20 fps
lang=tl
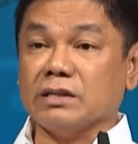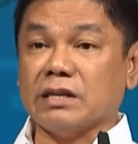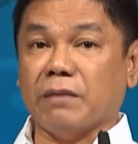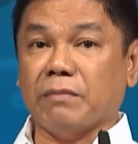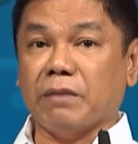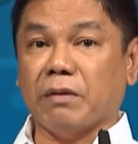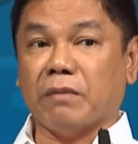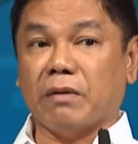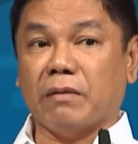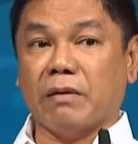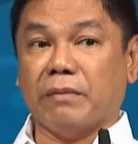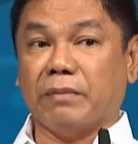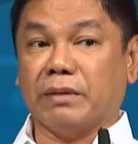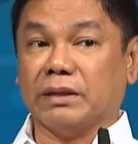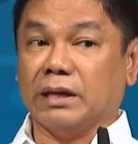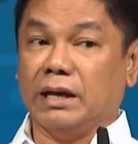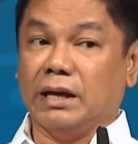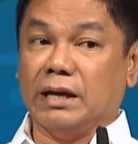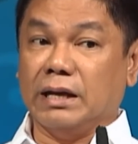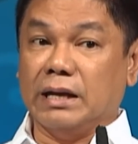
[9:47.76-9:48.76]
na ang sabi,
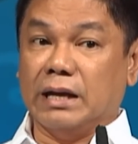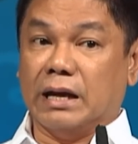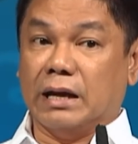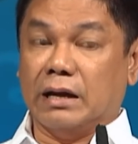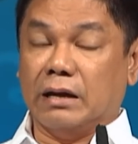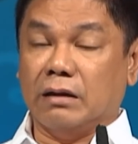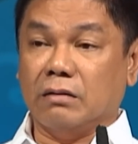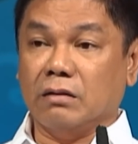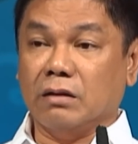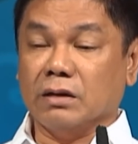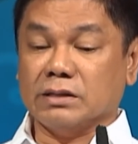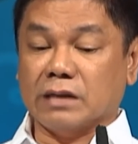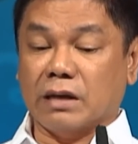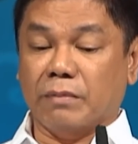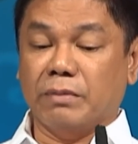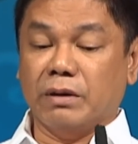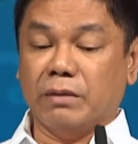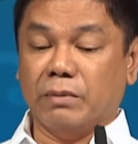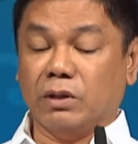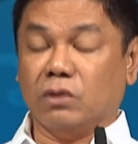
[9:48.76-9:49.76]
mamamatay ka na,
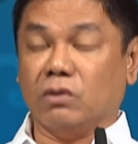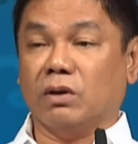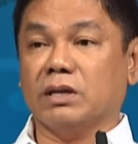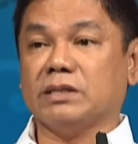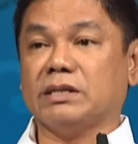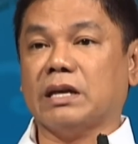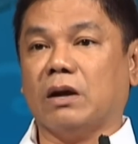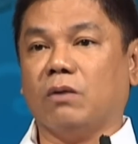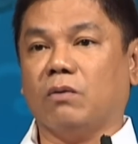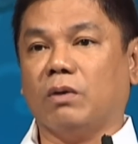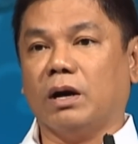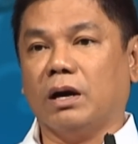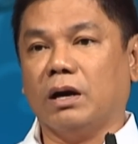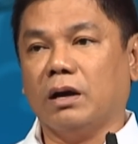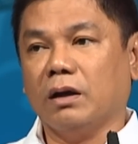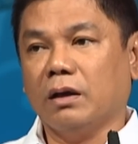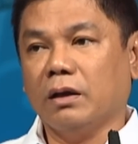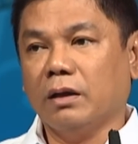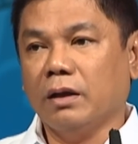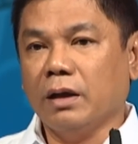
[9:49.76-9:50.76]
sabi naman itong asawa,
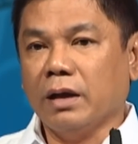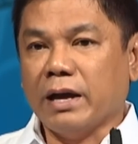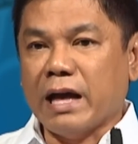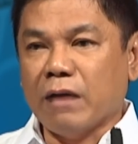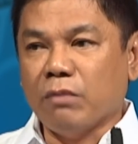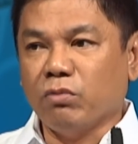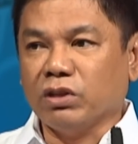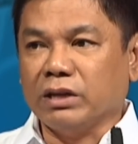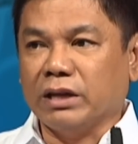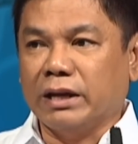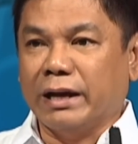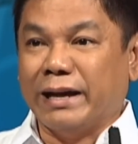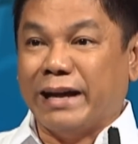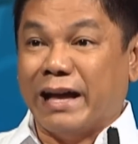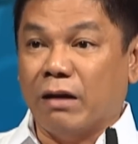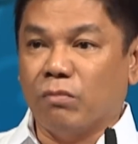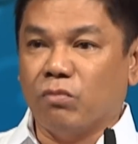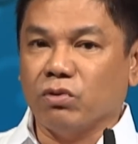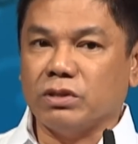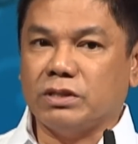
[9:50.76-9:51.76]
Kamot ka ng
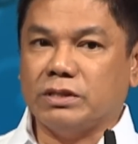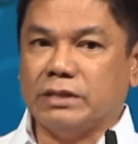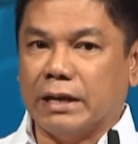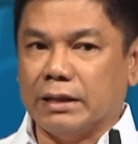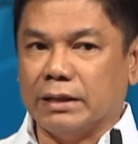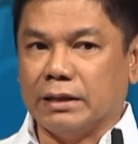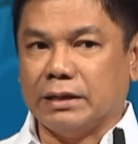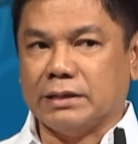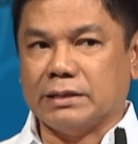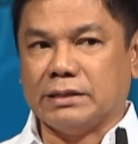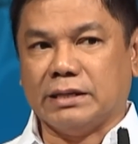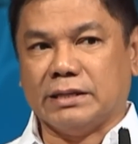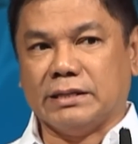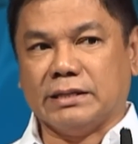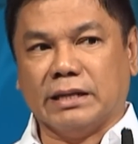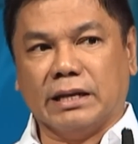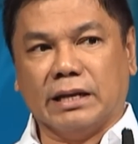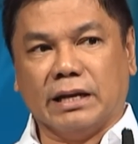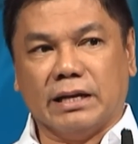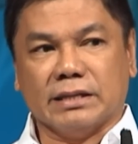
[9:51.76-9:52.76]
kamot dyan, kaskas
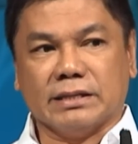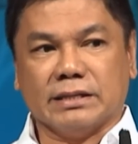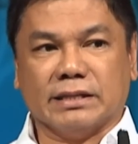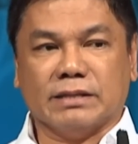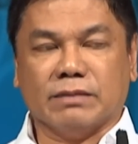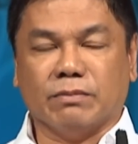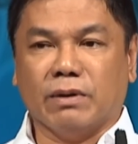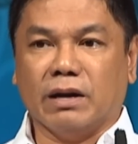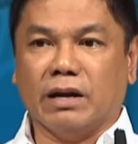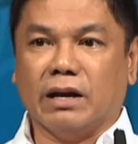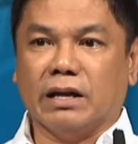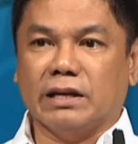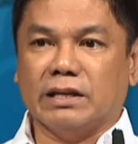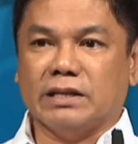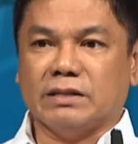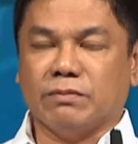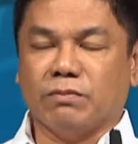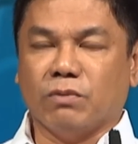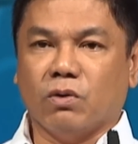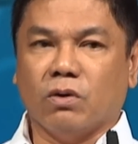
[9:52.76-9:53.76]
ka ng kaskas sa mga
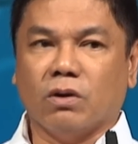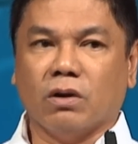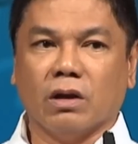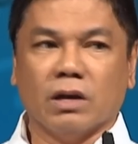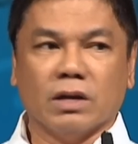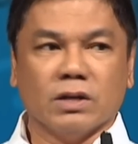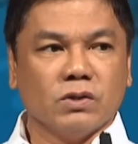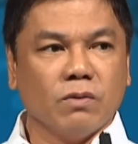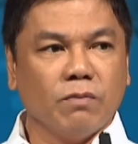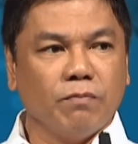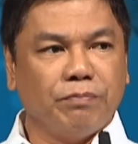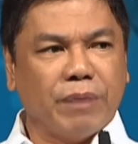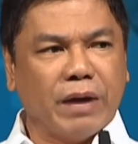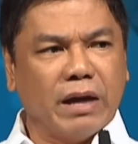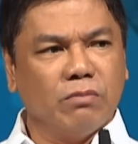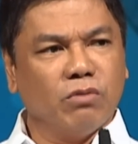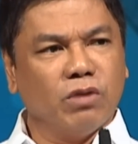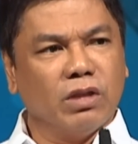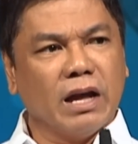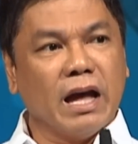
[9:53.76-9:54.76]
galis mo.
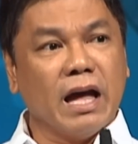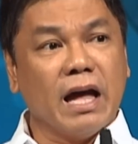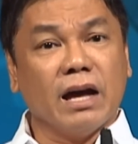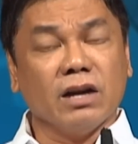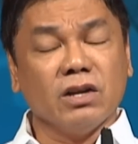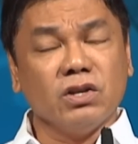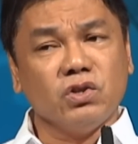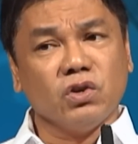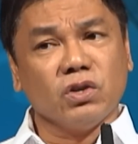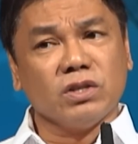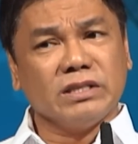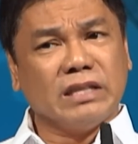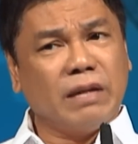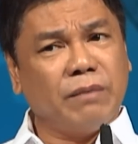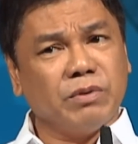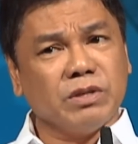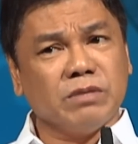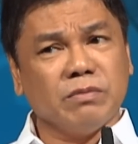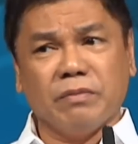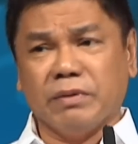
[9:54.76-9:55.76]
Sumpain mo na nga ang Diyos,
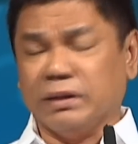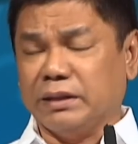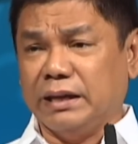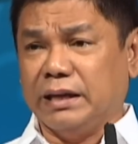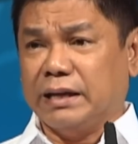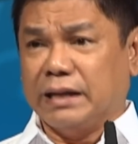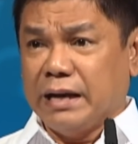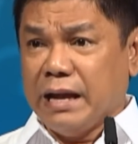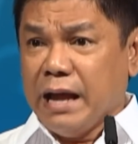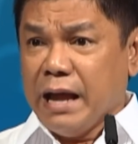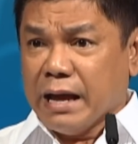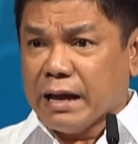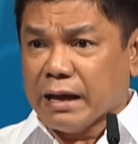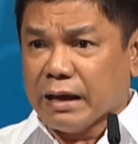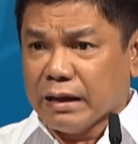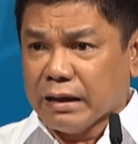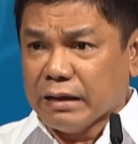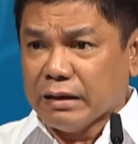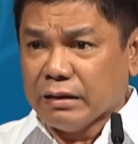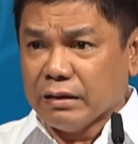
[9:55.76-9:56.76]
tapos mamatay ka na.
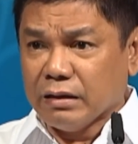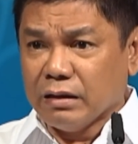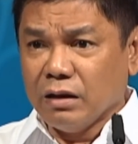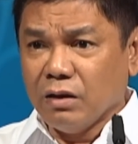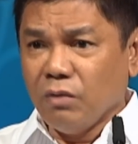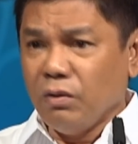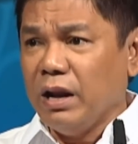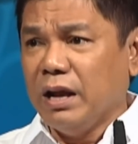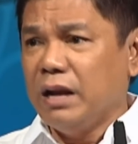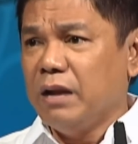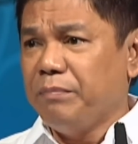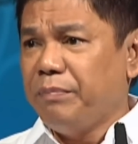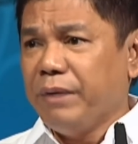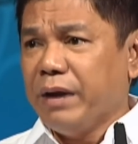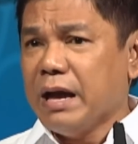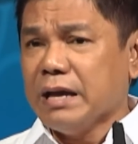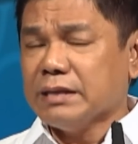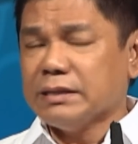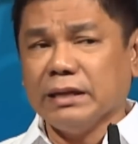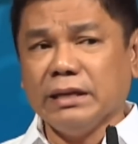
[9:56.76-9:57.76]
Wala nang
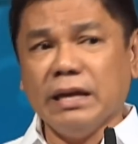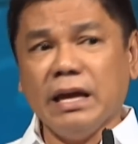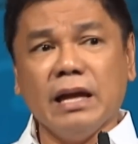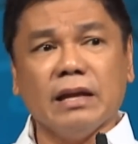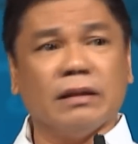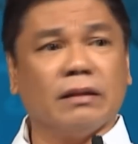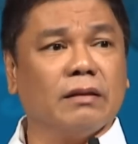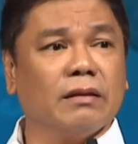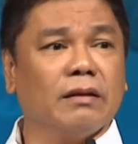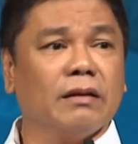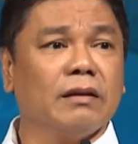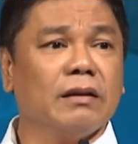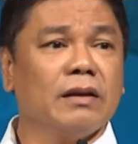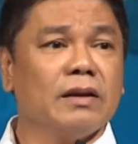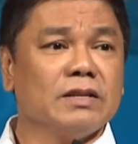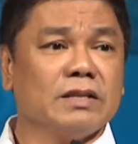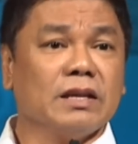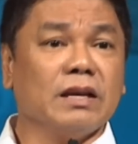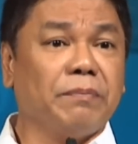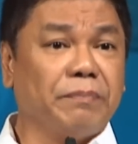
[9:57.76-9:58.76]
pag-asa yan.
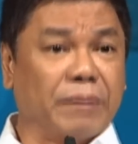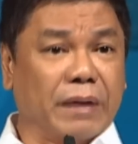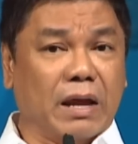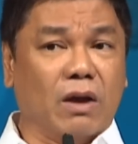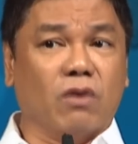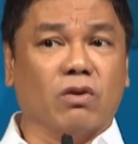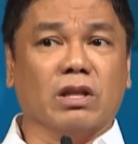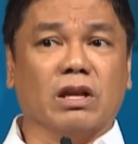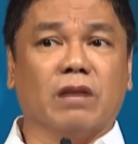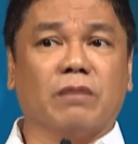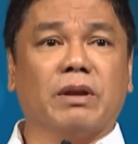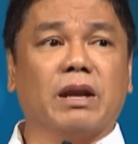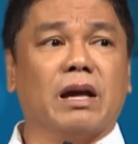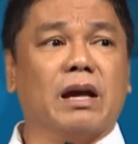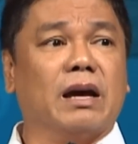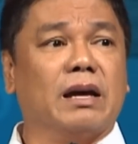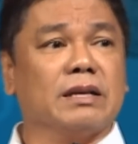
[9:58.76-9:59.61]
Sige, pareho na naman